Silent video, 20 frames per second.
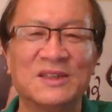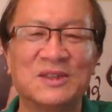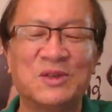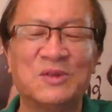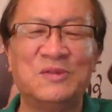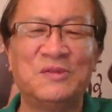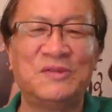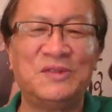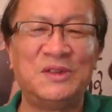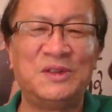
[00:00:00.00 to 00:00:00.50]

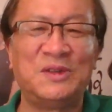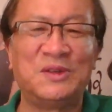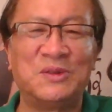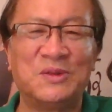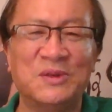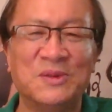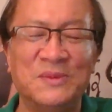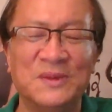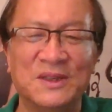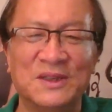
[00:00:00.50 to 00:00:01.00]
充分
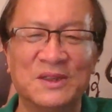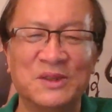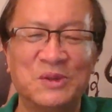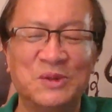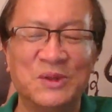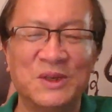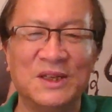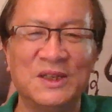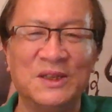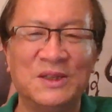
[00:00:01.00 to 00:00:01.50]
说明了
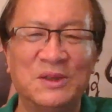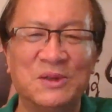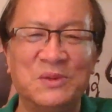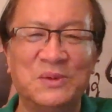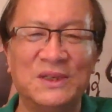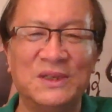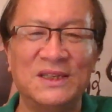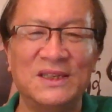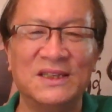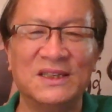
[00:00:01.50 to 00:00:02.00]
权力斗
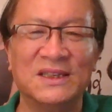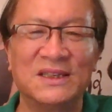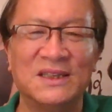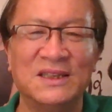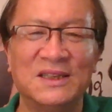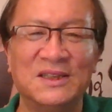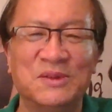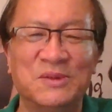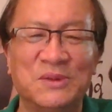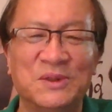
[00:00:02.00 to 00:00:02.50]
争这个
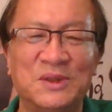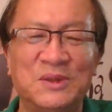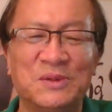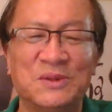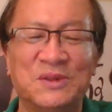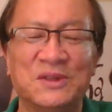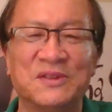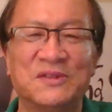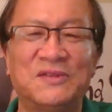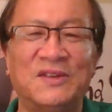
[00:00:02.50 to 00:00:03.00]
格局究
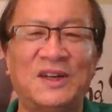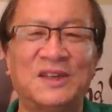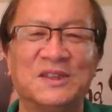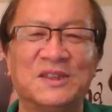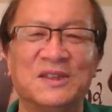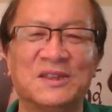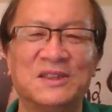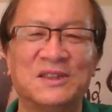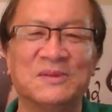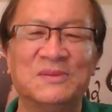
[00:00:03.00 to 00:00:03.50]
竟发
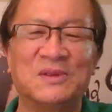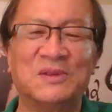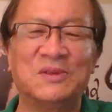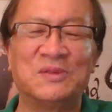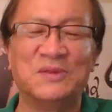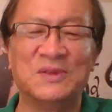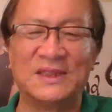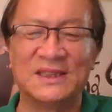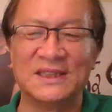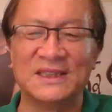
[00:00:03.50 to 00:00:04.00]
生了什么
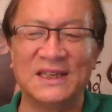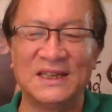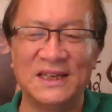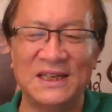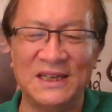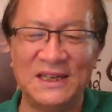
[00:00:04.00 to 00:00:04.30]
故事啊！